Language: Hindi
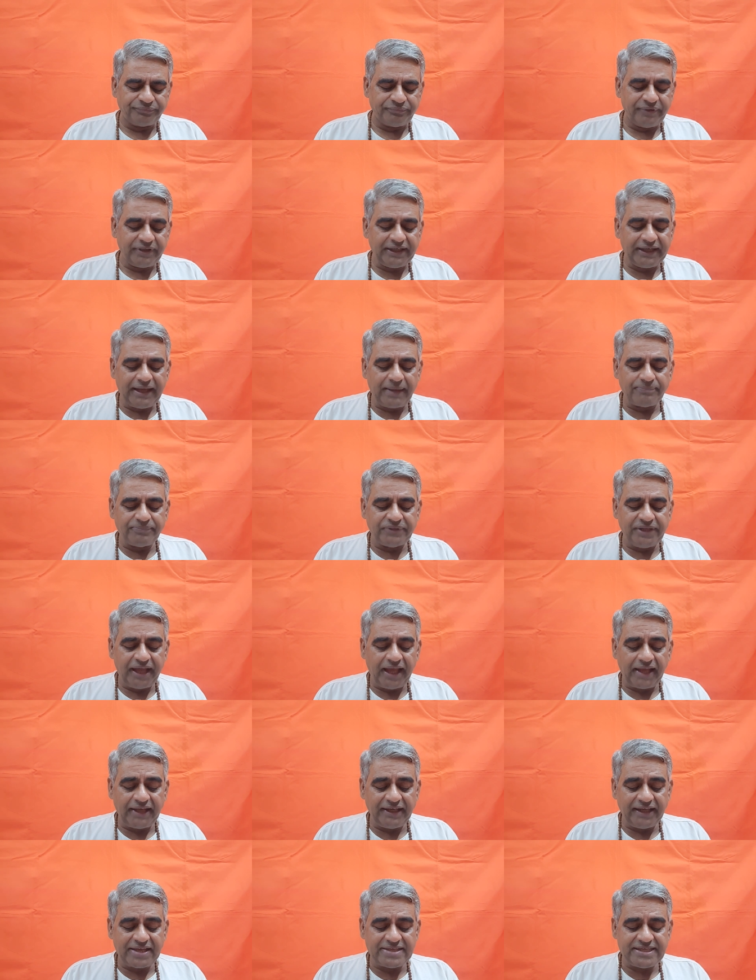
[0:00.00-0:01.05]
मगर आप
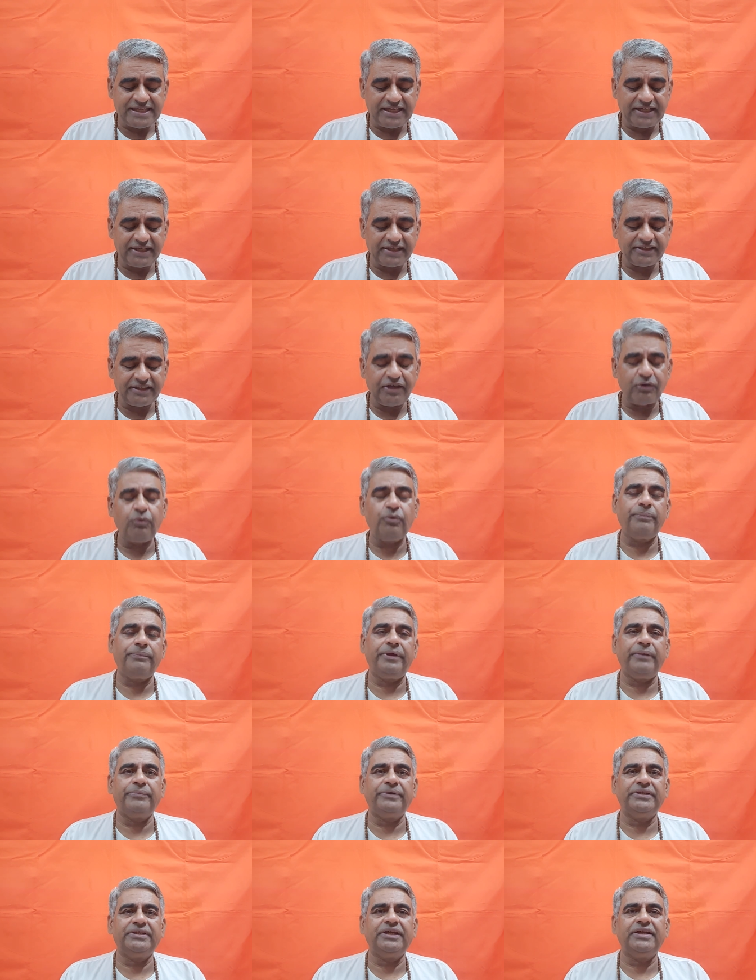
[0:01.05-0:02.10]
ध्यान कैसे करते वो
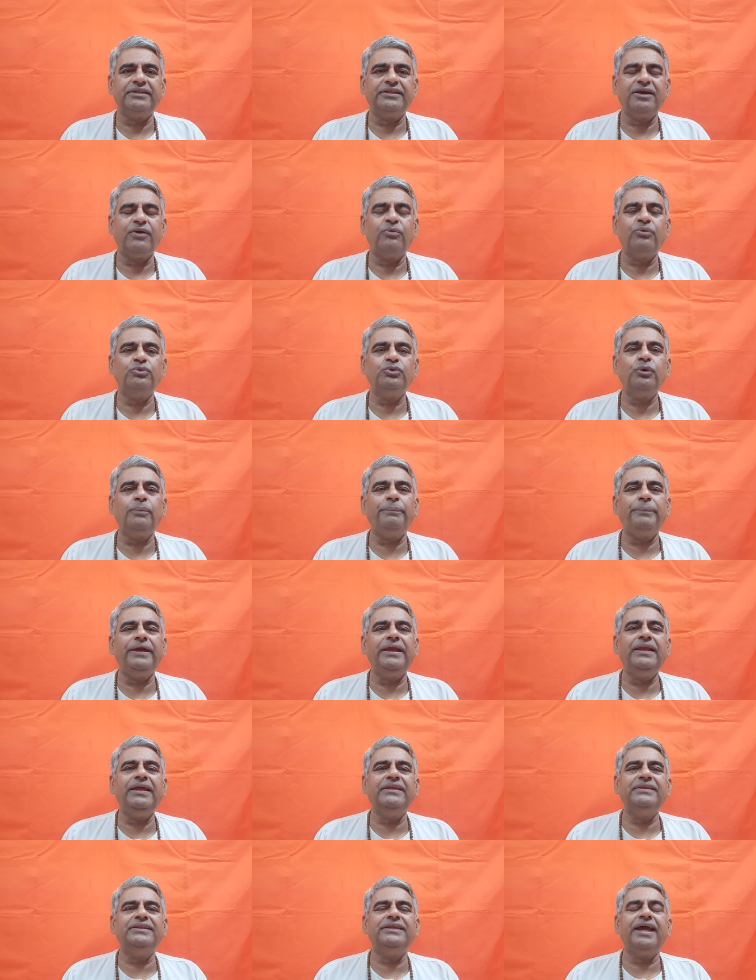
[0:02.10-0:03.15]
मैं बताता हूँ तो
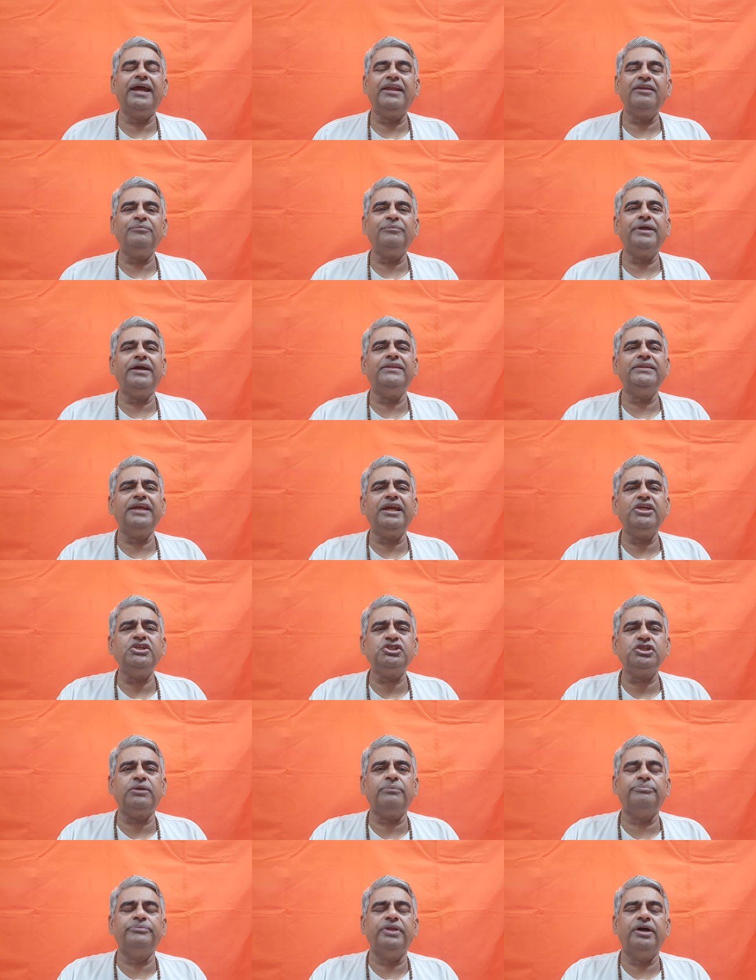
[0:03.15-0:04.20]
पहले ध्यान में आता है
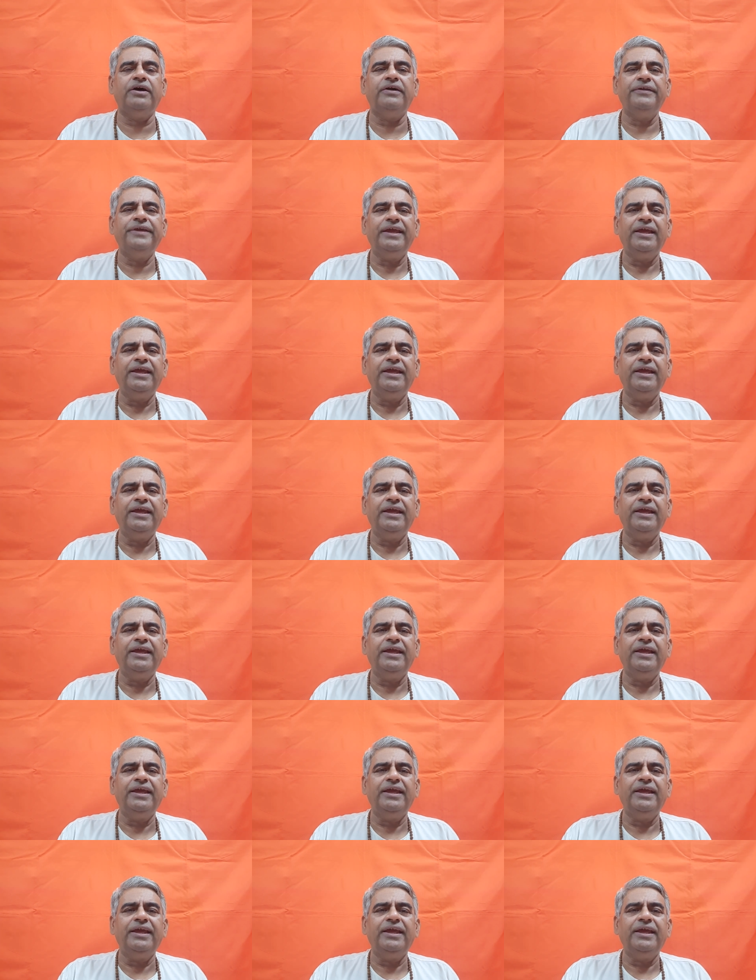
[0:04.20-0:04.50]
शब्द